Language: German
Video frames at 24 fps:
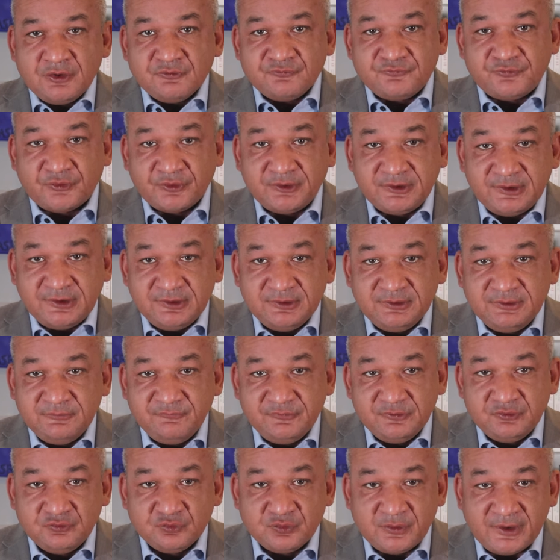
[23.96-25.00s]
Von
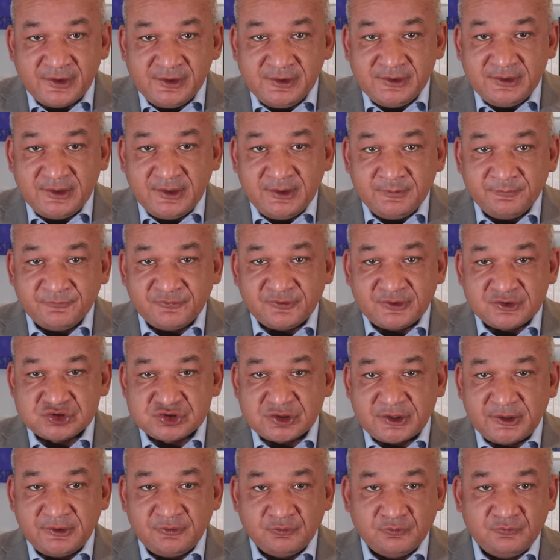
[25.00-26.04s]
individuellen
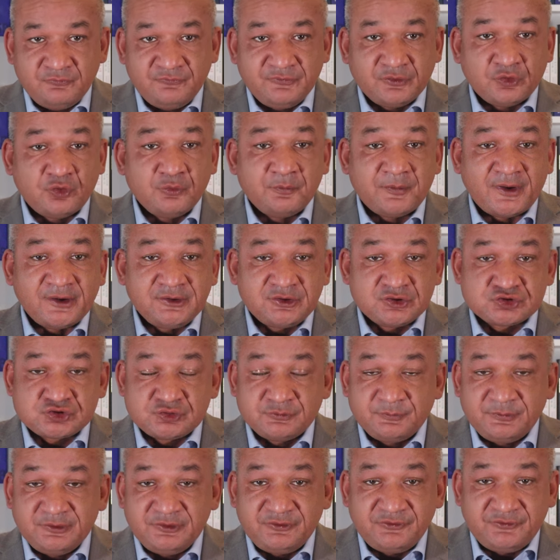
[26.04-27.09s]
Lebensentscheidungen wie
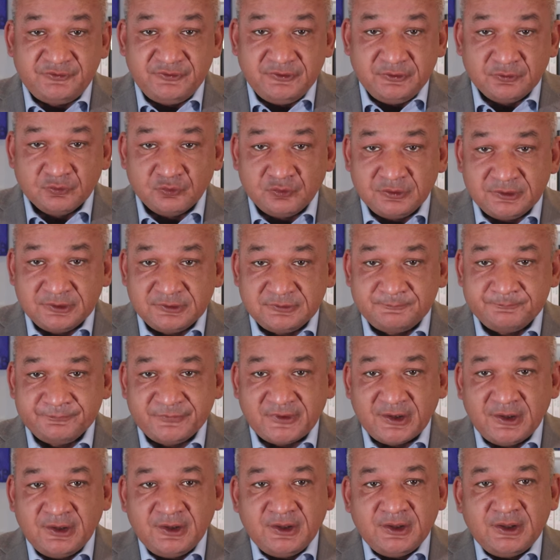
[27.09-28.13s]
romantische Beziehungen
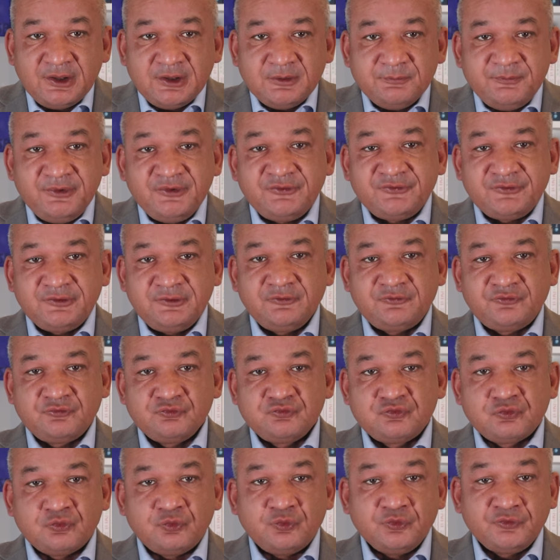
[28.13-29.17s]
bis hin
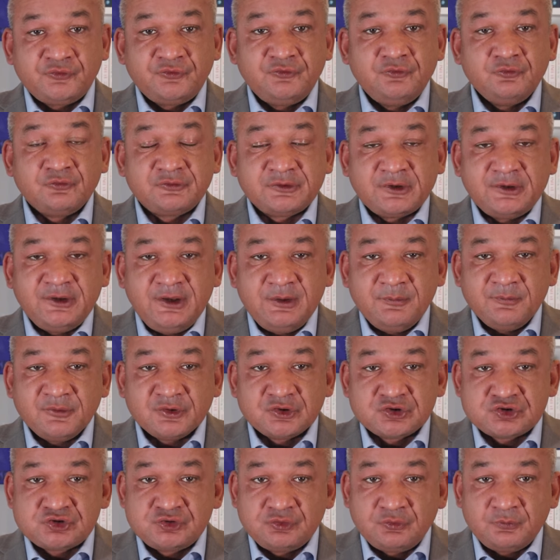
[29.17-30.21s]
zu großen
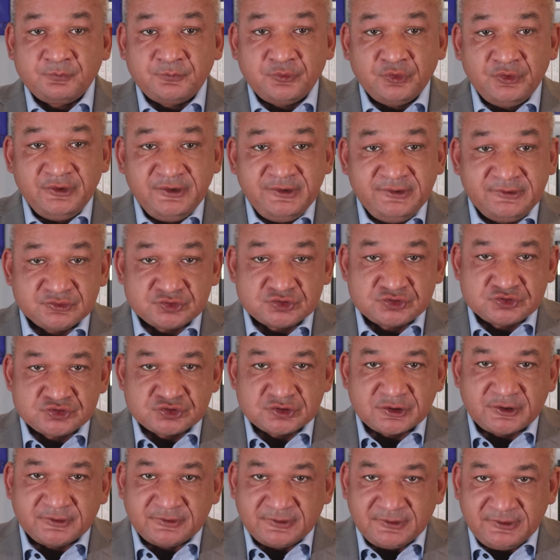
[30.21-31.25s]
unternehmerischen und politischen
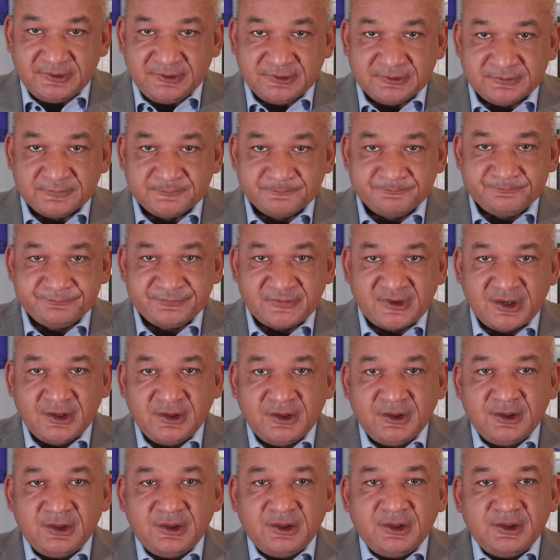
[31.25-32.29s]
Strategien.
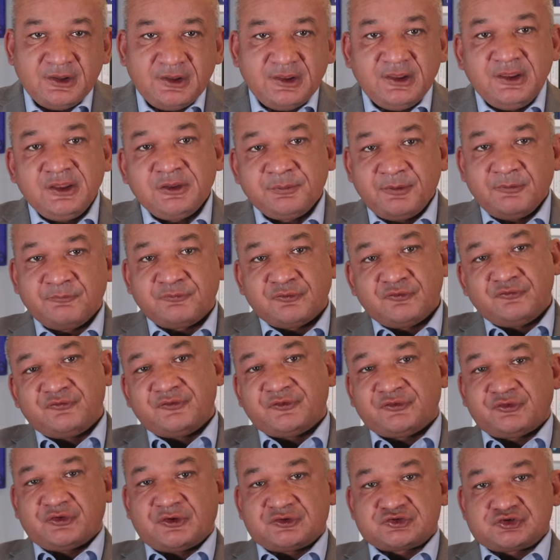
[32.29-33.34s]
Ich bin
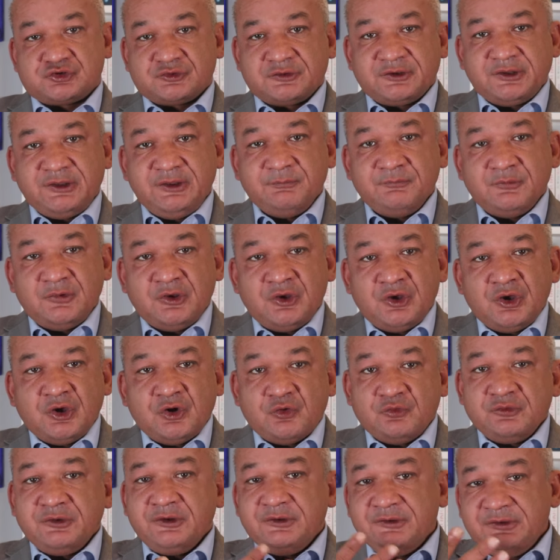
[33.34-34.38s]
Professor Ashok Riem
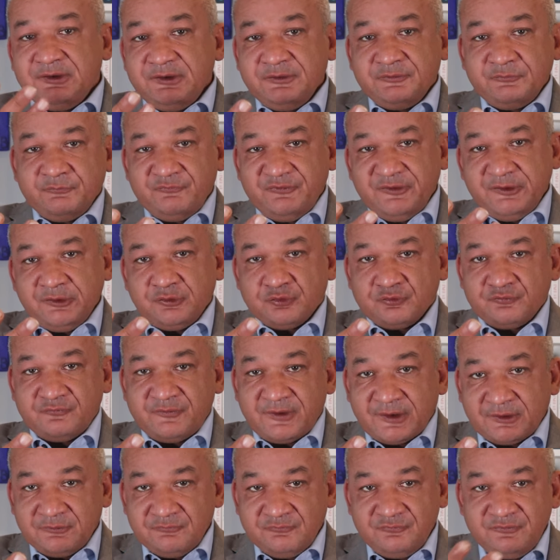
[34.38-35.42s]
und in diesem Video
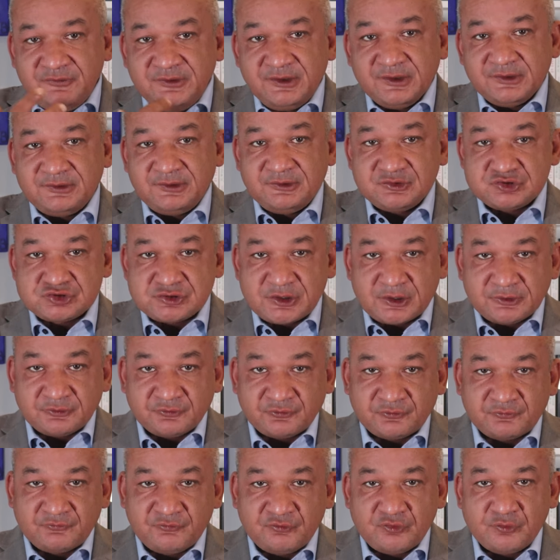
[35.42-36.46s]
werden wir den
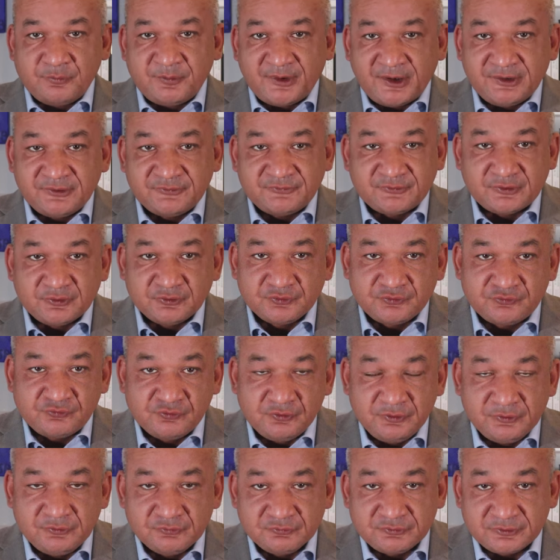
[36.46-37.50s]
Status Quo Bias
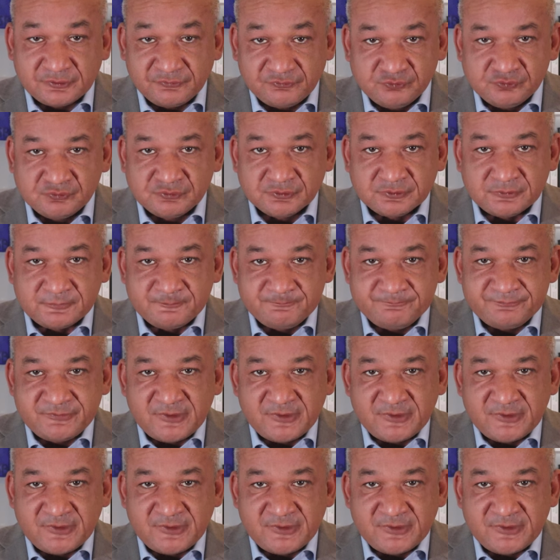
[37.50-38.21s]
ausführlich untersuchen.